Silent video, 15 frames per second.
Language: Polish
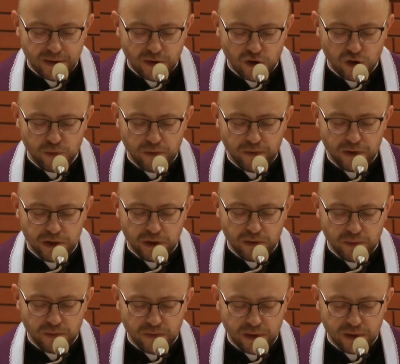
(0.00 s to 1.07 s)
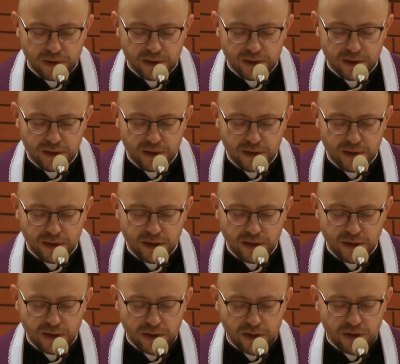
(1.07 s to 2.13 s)
Odpowiedział im więc:
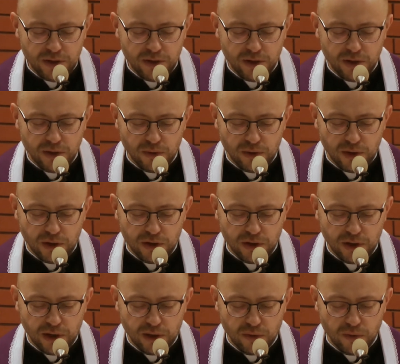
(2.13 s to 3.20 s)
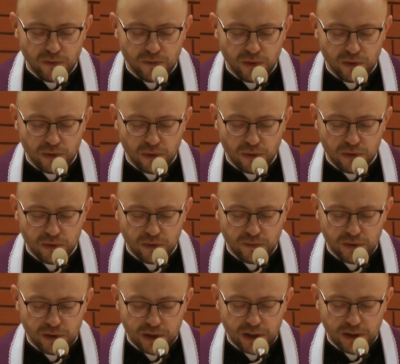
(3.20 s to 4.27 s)
Idźcie i donieście Janowi to, co
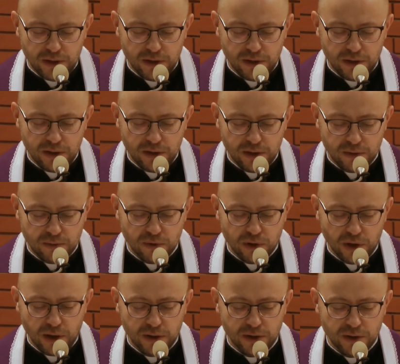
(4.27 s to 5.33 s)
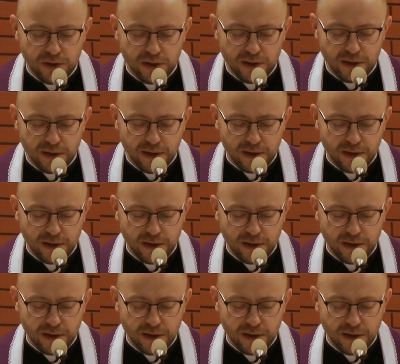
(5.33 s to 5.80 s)
widzieliście i słyszeliście.